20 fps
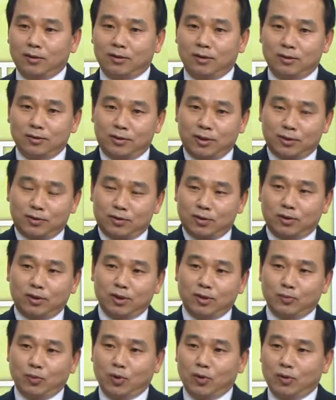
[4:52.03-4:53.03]

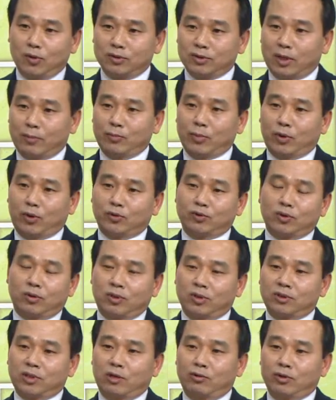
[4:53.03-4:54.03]
13척이 뭐 300여
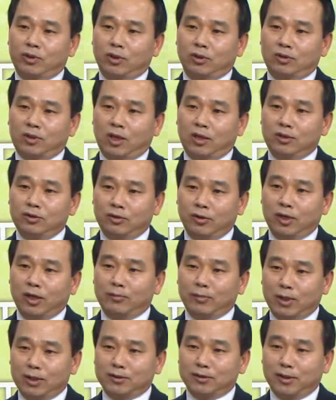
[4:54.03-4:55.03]
척과 싸워 이겼다.
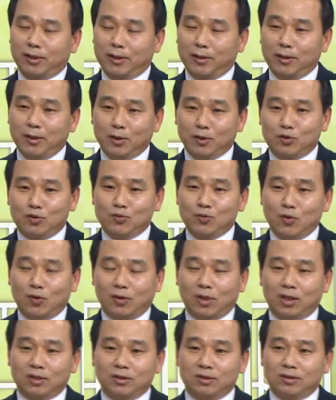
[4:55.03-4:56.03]
이거에만 이제
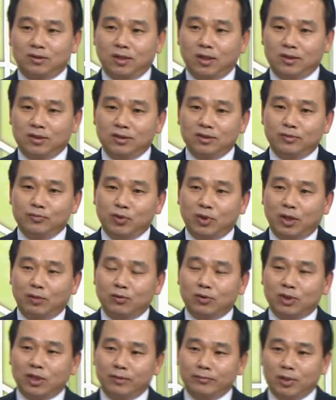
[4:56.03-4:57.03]
주목을 하시는데 이 의미가
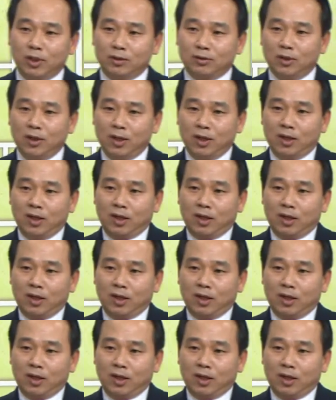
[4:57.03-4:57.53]
뭐냐면